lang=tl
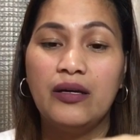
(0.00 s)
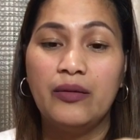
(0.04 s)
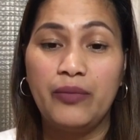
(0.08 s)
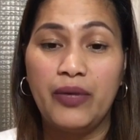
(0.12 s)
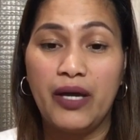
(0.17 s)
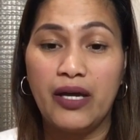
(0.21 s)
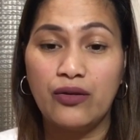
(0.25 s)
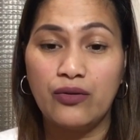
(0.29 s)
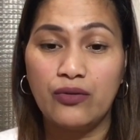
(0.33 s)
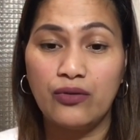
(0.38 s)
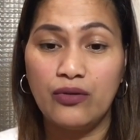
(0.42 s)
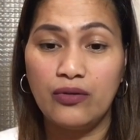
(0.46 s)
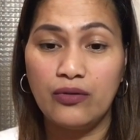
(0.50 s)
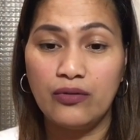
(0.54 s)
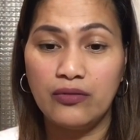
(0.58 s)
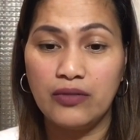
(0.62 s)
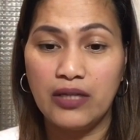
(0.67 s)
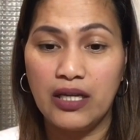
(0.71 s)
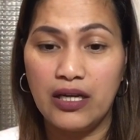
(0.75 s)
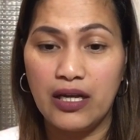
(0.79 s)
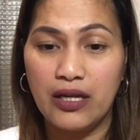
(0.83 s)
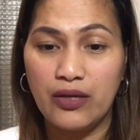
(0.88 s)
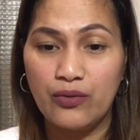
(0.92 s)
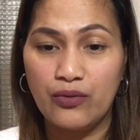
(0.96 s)
Pero nung
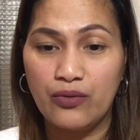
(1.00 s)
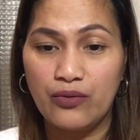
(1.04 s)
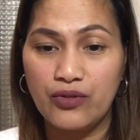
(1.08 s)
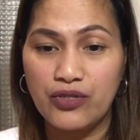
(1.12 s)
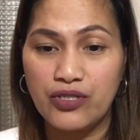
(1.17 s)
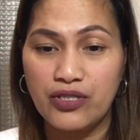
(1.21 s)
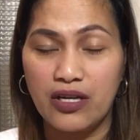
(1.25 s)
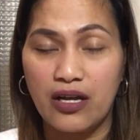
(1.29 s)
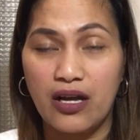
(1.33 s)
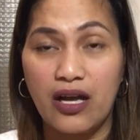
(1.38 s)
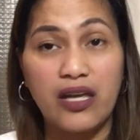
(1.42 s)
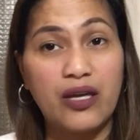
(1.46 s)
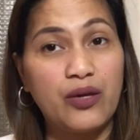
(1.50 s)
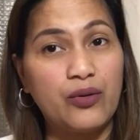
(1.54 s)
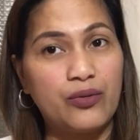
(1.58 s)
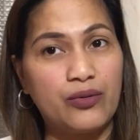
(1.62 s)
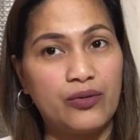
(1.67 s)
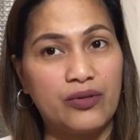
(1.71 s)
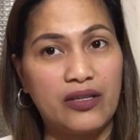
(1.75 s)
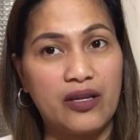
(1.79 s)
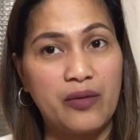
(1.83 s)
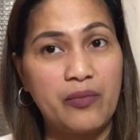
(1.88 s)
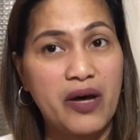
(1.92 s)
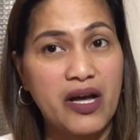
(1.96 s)
nilayo ko siya,
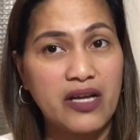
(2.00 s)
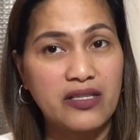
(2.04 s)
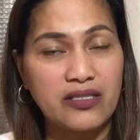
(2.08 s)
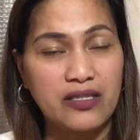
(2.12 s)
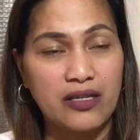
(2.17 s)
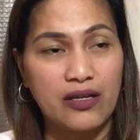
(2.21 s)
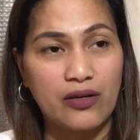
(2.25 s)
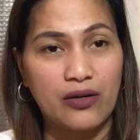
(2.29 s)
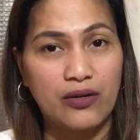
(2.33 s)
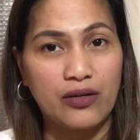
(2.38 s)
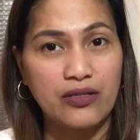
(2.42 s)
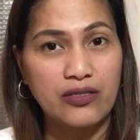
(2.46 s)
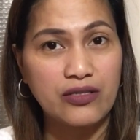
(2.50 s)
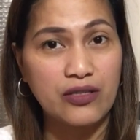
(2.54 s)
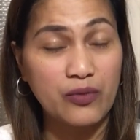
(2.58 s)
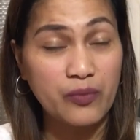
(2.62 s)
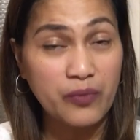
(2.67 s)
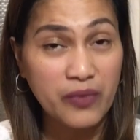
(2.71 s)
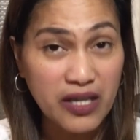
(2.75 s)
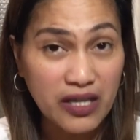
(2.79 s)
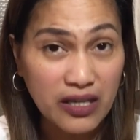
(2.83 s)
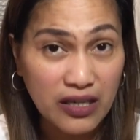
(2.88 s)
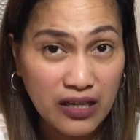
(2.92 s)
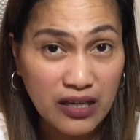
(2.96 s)
ayun, nabasa ko. So,
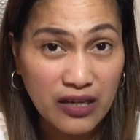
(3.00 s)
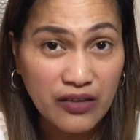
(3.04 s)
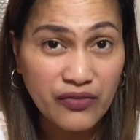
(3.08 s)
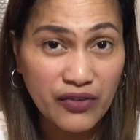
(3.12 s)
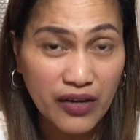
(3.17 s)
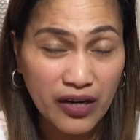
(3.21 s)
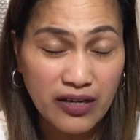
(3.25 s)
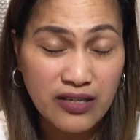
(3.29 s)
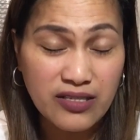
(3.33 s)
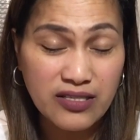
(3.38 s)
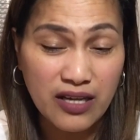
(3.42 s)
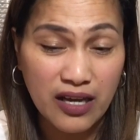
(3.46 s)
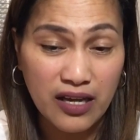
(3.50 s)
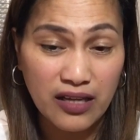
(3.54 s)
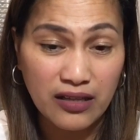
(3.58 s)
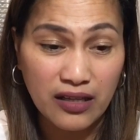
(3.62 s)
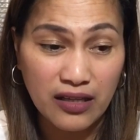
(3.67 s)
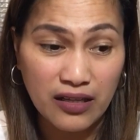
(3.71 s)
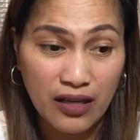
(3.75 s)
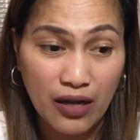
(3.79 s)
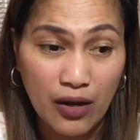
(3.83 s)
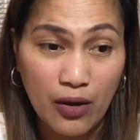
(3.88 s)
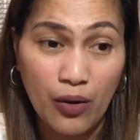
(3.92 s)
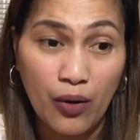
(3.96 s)
meaning
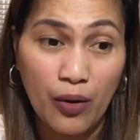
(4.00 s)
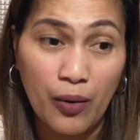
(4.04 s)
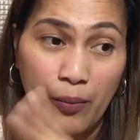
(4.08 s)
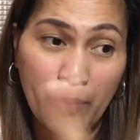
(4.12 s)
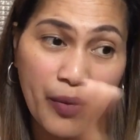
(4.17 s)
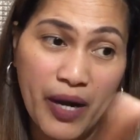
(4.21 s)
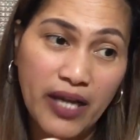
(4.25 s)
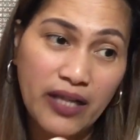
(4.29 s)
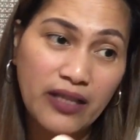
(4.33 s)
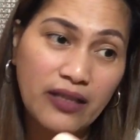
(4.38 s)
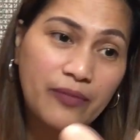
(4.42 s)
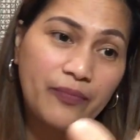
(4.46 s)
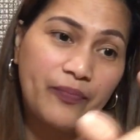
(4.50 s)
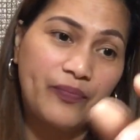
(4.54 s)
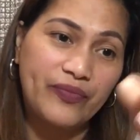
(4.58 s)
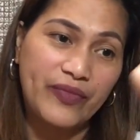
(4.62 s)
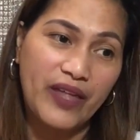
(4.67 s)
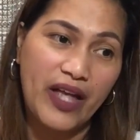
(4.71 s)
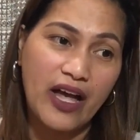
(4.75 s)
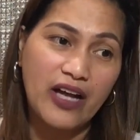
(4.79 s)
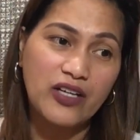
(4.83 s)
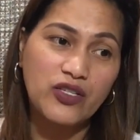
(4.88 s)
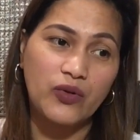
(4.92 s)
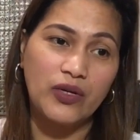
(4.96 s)
farsighted ako. But,
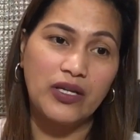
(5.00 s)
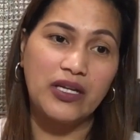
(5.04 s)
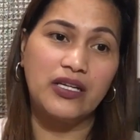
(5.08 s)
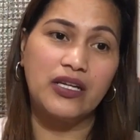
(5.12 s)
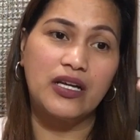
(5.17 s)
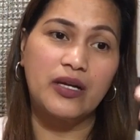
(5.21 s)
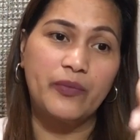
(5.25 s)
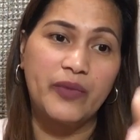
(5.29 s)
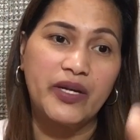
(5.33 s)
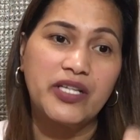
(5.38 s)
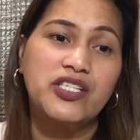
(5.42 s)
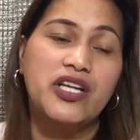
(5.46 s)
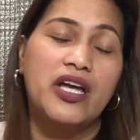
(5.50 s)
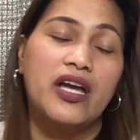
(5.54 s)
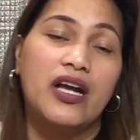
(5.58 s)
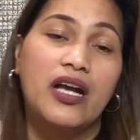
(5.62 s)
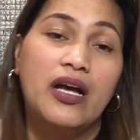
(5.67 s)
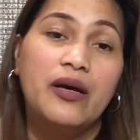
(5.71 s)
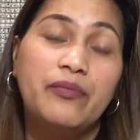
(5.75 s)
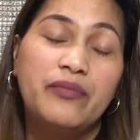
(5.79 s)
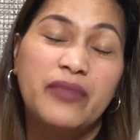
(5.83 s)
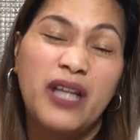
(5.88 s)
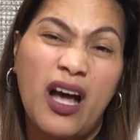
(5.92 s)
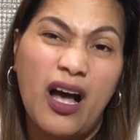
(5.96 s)
actually, nagpa-check
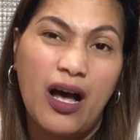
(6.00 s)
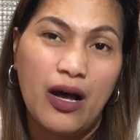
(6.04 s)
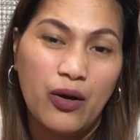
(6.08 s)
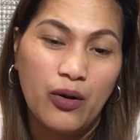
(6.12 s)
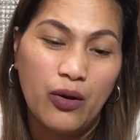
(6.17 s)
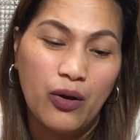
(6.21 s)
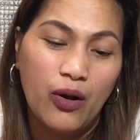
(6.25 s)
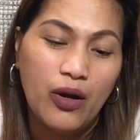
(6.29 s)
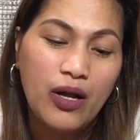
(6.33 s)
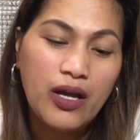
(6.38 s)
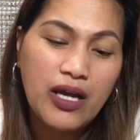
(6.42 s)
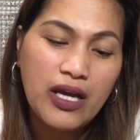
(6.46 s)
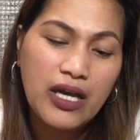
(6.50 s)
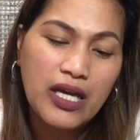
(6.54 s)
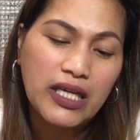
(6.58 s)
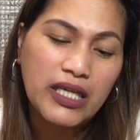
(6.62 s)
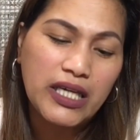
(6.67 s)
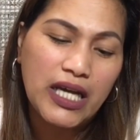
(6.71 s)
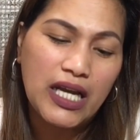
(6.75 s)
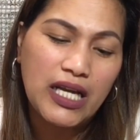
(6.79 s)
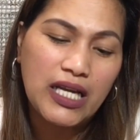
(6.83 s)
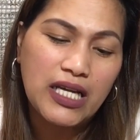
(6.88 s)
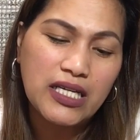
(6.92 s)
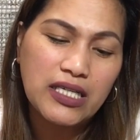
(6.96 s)
up na ako.
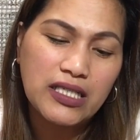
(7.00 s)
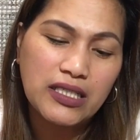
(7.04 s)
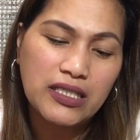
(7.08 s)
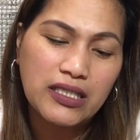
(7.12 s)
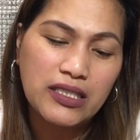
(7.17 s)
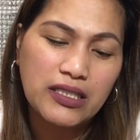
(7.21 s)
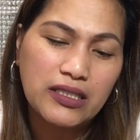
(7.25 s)
Kaya lang,